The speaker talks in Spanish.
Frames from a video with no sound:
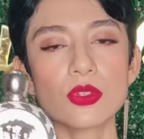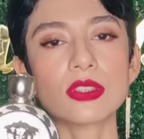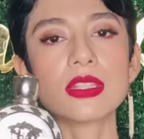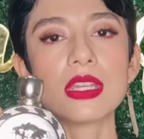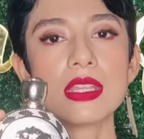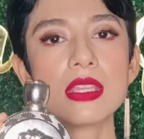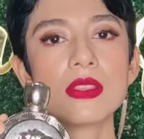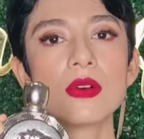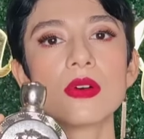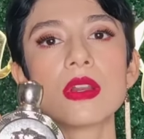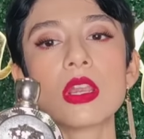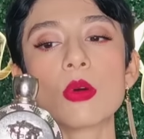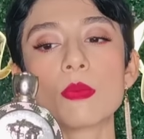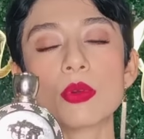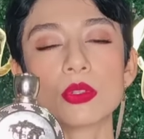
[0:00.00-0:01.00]
Yo he
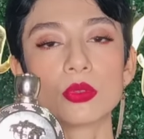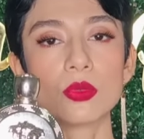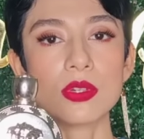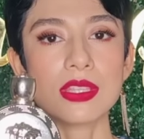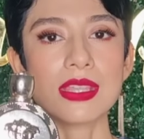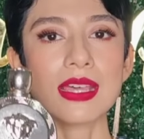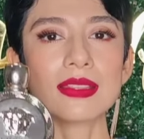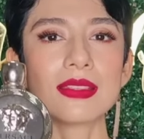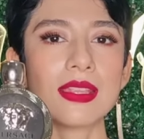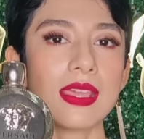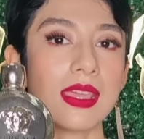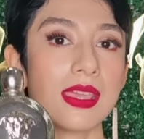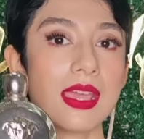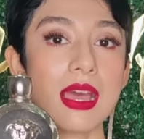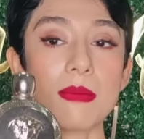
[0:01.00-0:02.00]
tenido la oportunidad de